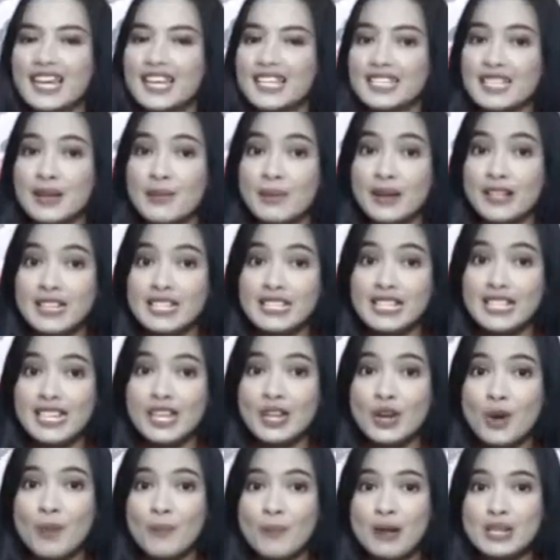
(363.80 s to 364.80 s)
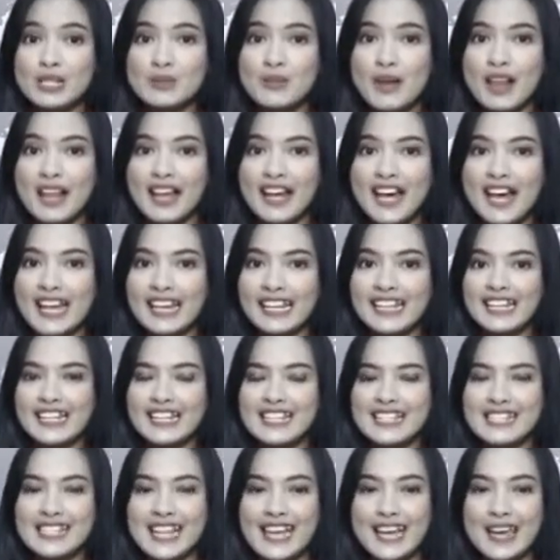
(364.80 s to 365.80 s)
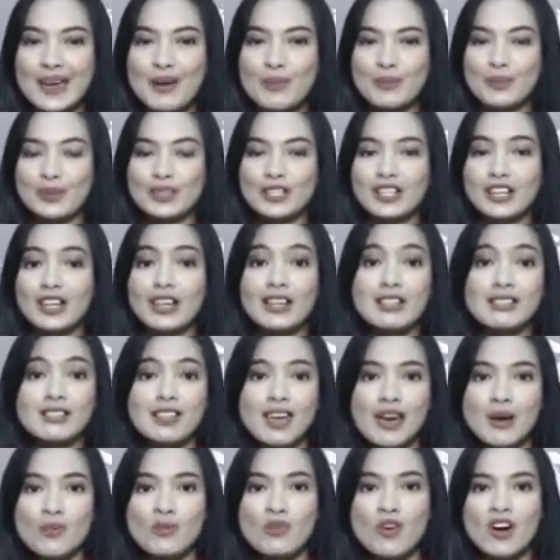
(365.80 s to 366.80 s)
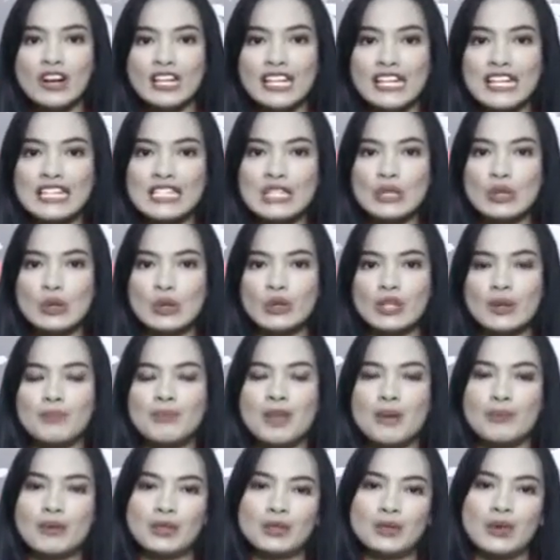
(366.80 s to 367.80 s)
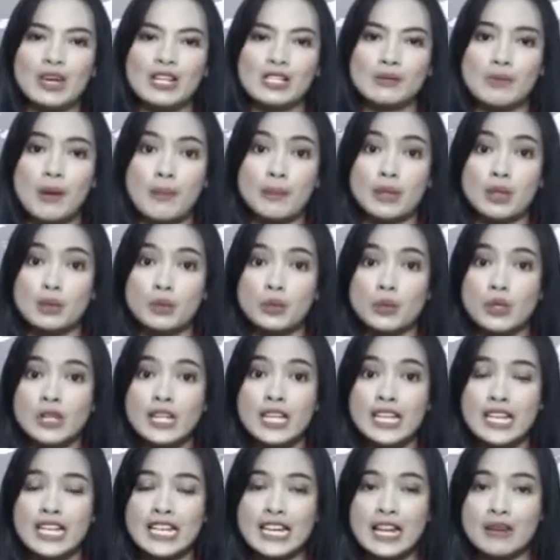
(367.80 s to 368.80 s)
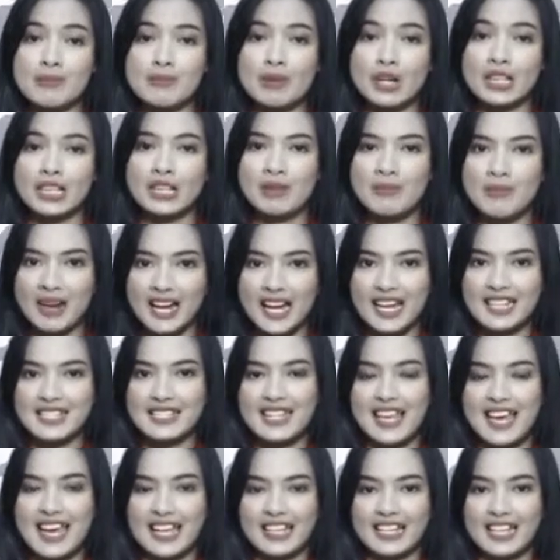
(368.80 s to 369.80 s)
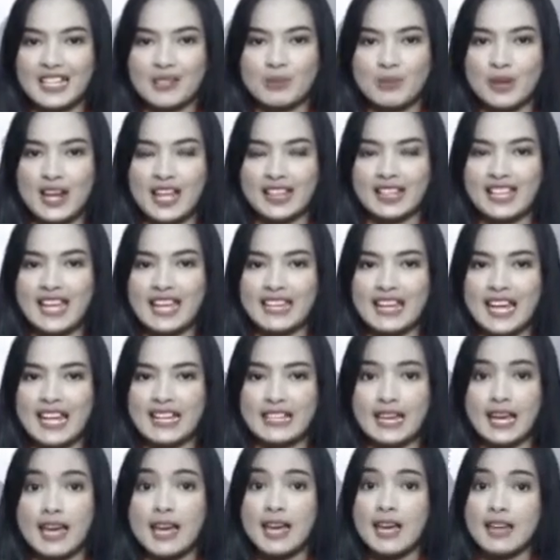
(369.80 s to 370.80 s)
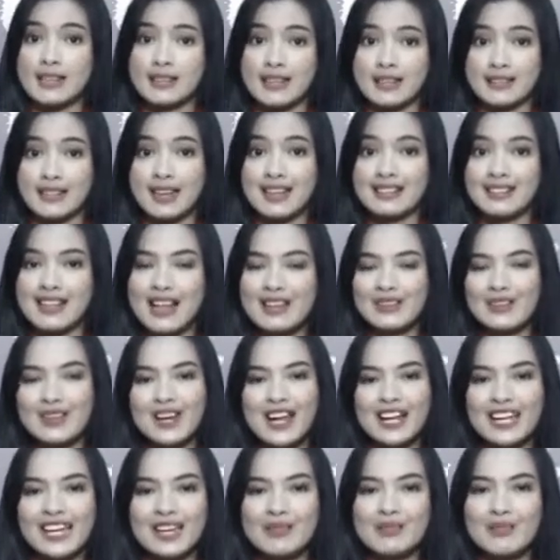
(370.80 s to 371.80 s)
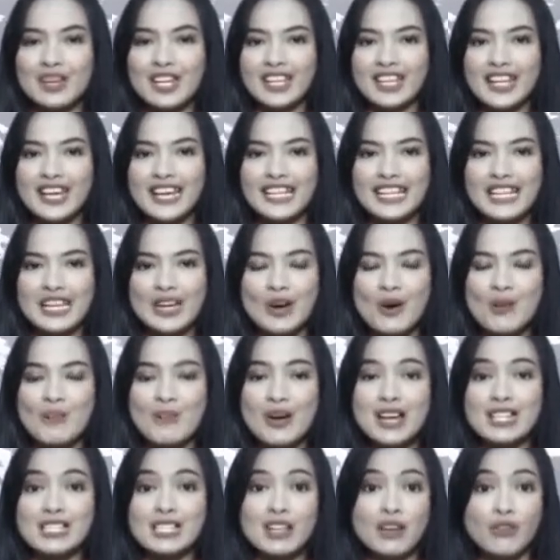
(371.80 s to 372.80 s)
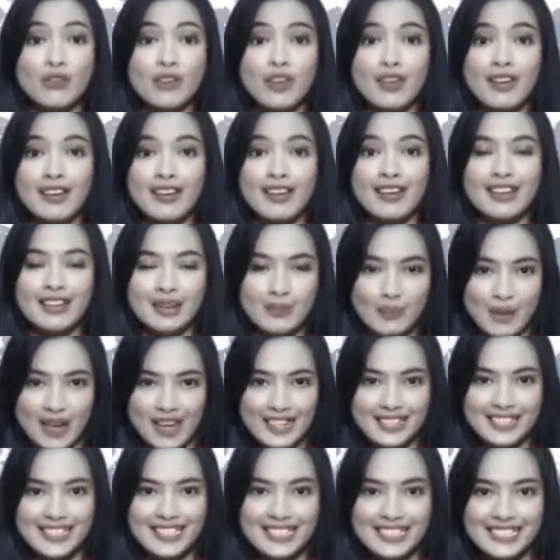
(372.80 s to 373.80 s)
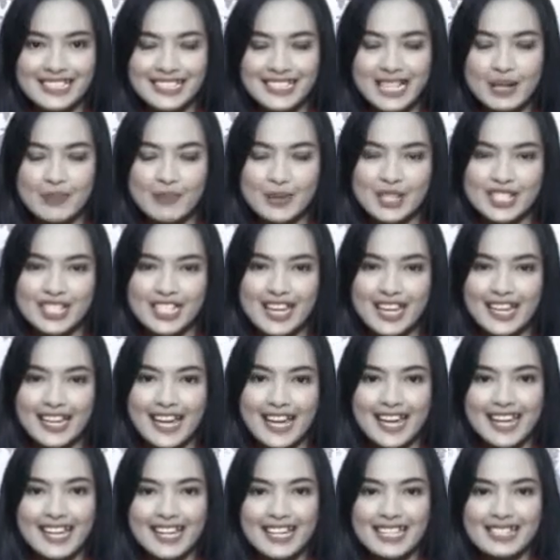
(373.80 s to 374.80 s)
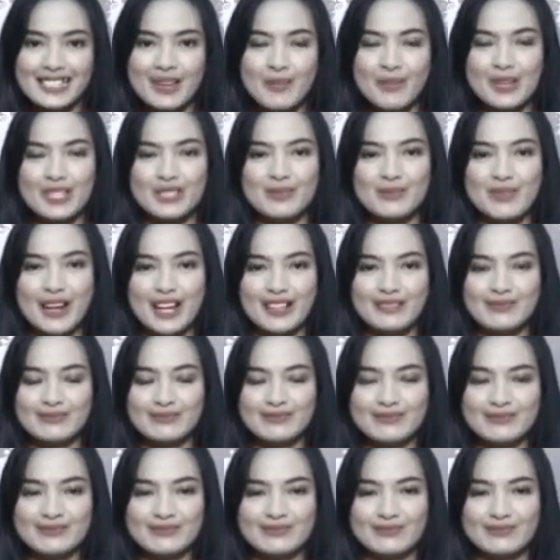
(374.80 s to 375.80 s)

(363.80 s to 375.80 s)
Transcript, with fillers: Sampai di sini Kompas Malang hari ini. Saya Putri Rizka mewakili seluruh tim yang bertugas pamit undur diri dan berterima kasih atas perhatian Anda. Saksikan selalu rangkaian berita di Kompas TV, independen, terpercaya. Sampai jumpa.